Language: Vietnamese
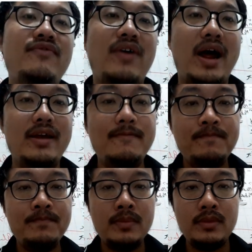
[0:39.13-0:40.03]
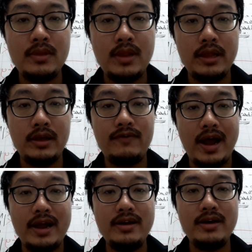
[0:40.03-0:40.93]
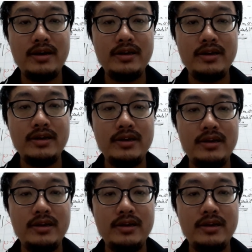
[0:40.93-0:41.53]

phải thì từ phải nó hơi